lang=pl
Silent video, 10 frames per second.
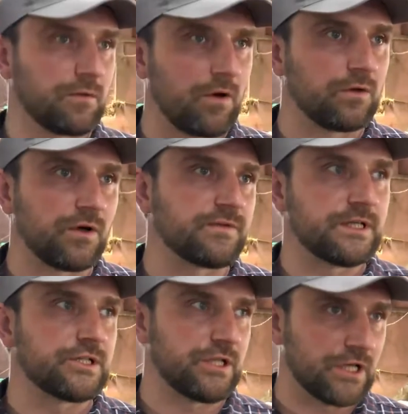
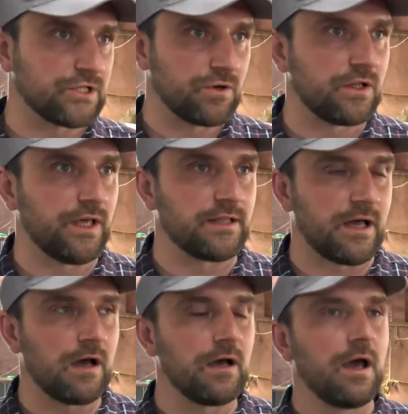hodowcy, czyli naszego
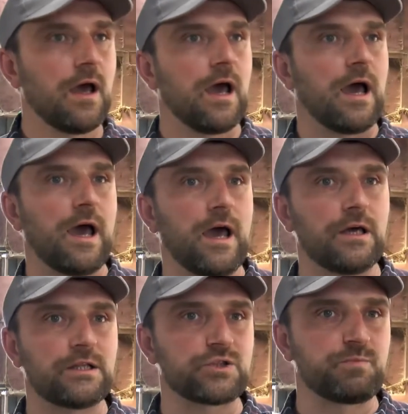klienta. E,
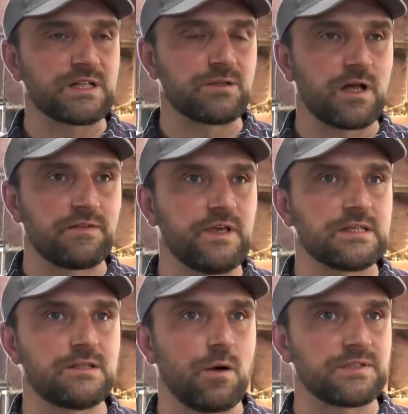I też bardzo łatwy
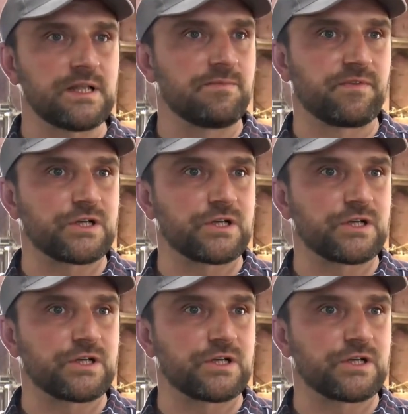jest dostęp